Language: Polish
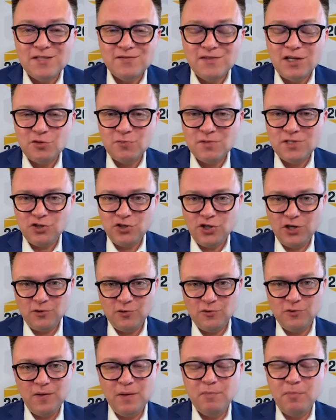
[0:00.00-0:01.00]
to jest w naszym
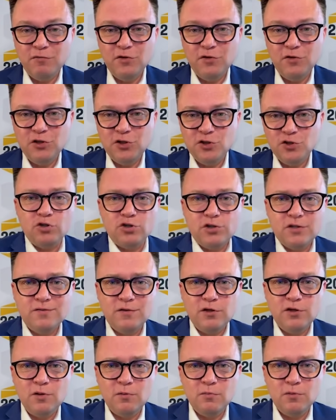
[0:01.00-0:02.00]
zasięgu i powinniśmy.
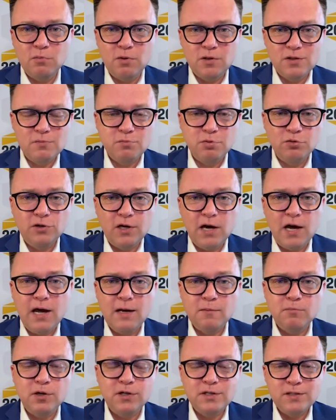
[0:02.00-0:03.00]
Dzwoni do mnie Borys
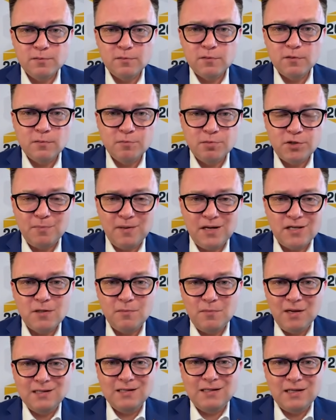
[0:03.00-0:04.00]
Budka. Borys, e,
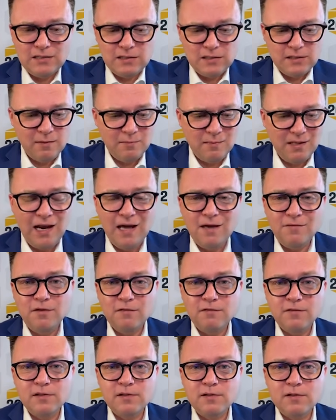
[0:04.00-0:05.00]
przepraszam, ale teraz jestem na live,
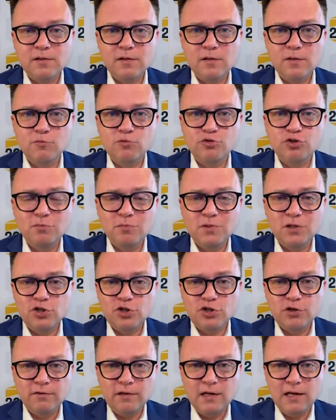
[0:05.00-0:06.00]
więc musimy
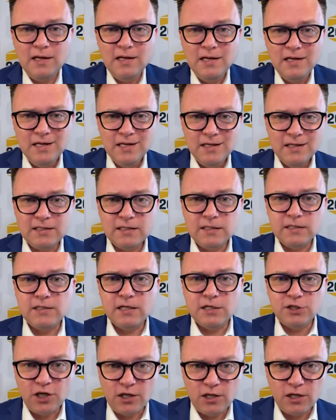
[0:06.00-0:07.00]
jeszcze chwilę
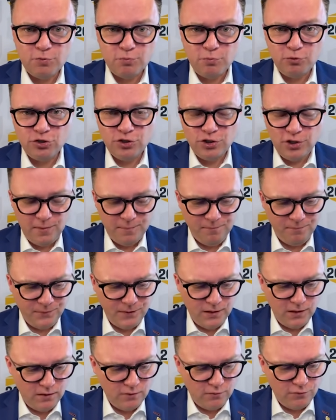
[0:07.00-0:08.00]
zaczekać. Później
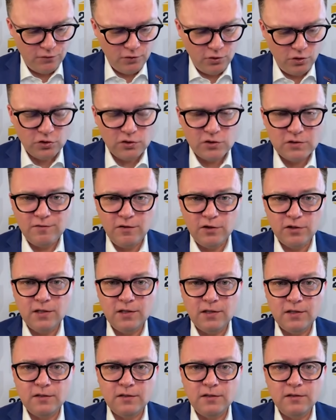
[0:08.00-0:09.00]
w
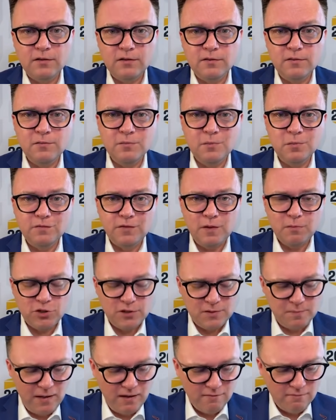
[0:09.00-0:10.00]
oddzwonie wiem,
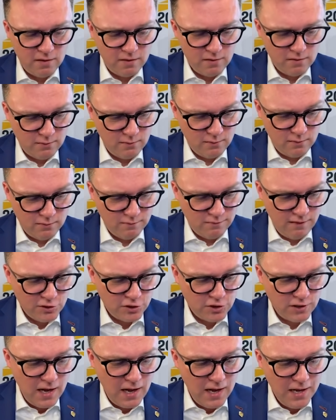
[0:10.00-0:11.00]
że sprawa
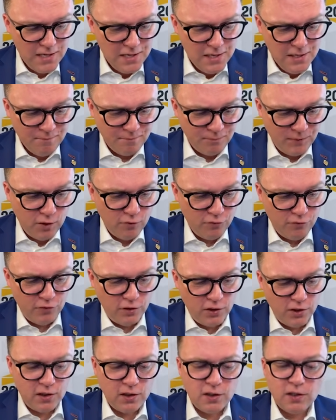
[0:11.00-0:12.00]
ważna.
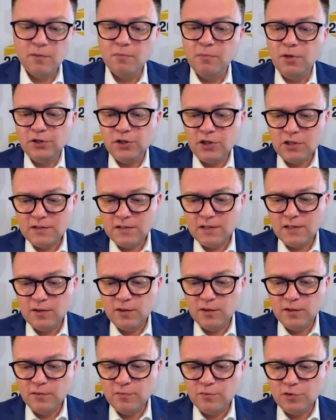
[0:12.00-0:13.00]
W, moi
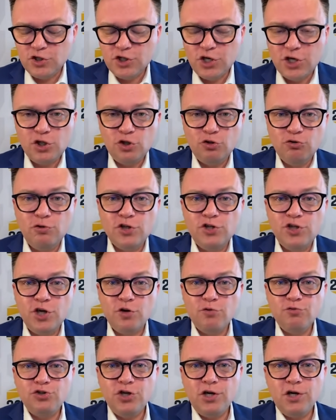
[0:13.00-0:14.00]
drodzy, z rzeczy, które
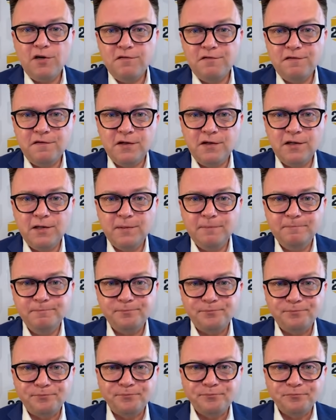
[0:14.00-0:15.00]
dzieją się w
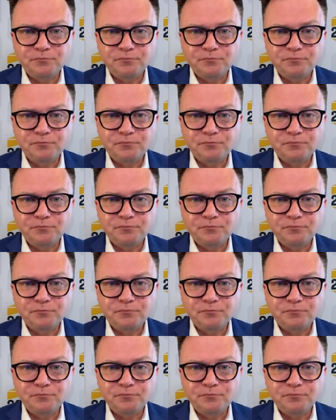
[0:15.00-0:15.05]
